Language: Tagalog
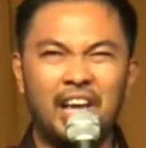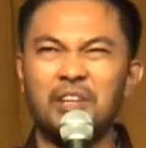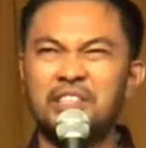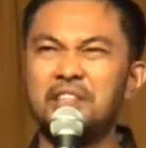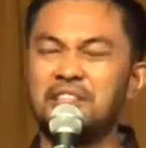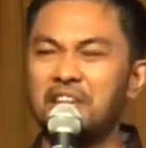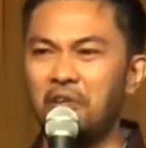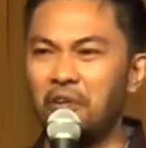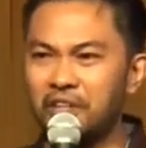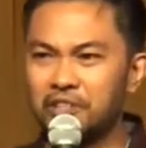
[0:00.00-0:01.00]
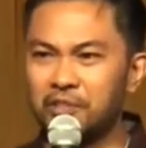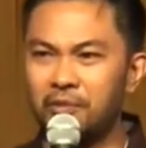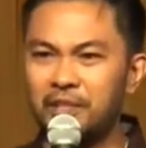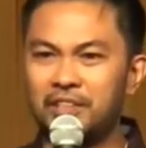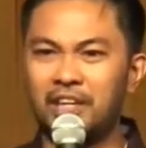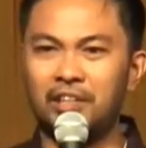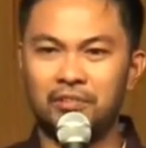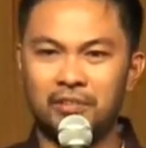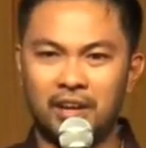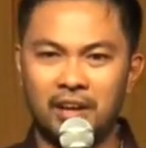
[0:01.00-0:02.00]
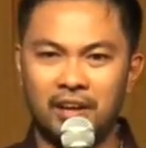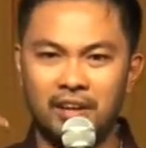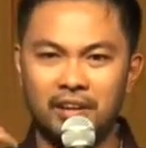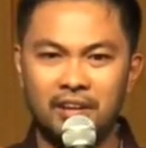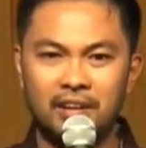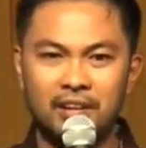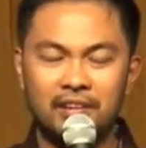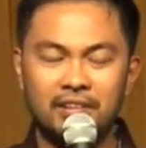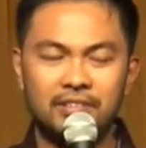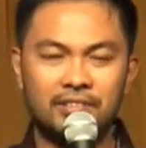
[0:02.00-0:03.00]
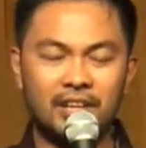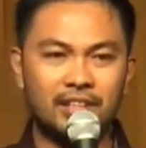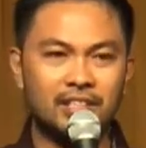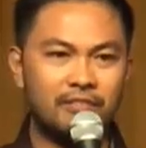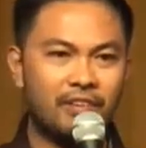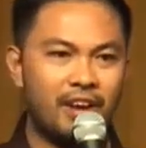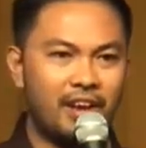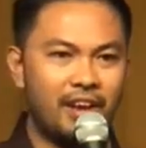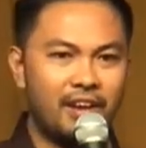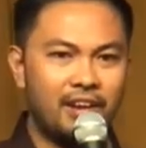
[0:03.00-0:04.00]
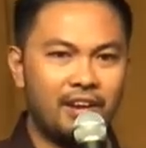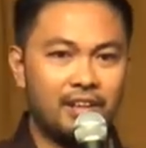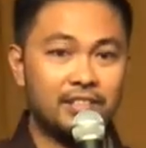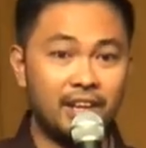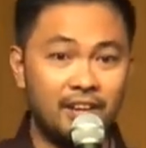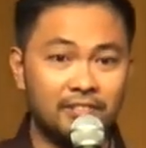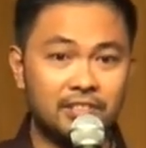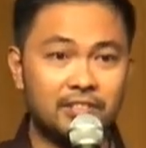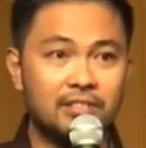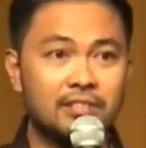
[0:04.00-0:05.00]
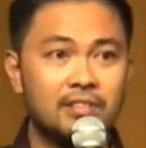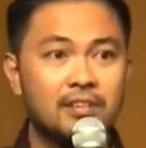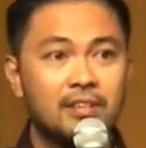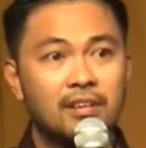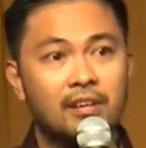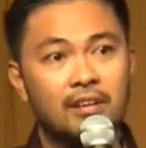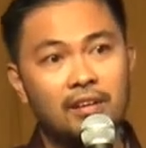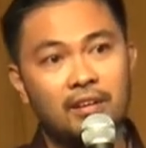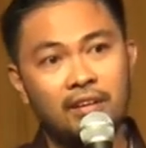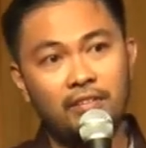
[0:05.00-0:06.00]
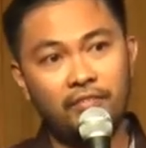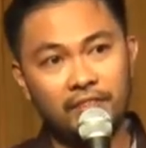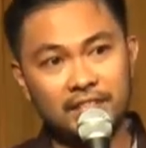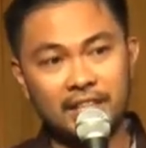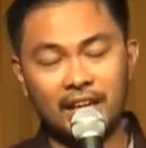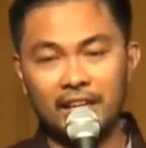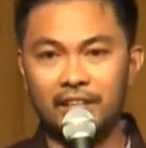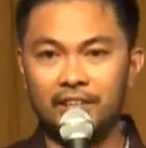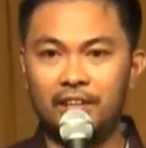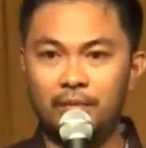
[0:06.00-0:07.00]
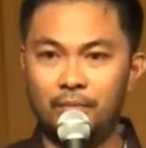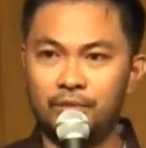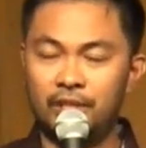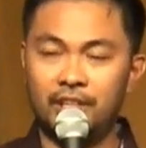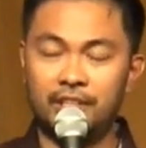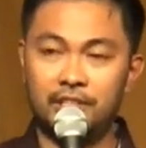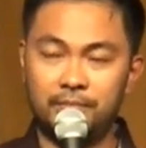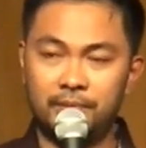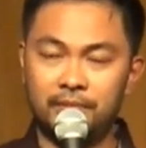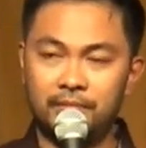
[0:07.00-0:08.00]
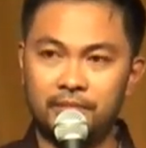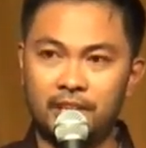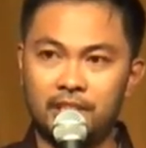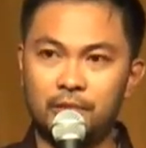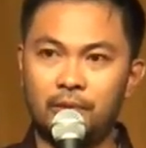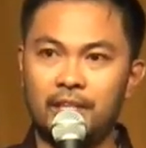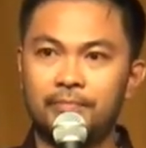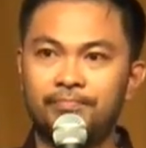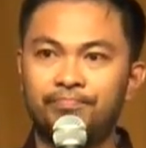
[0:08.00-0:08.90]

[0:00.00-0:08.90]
ayaw kasi ng asawa ko eh. So we try to uh, satisfy ourselves physically, emo- uh, sexually.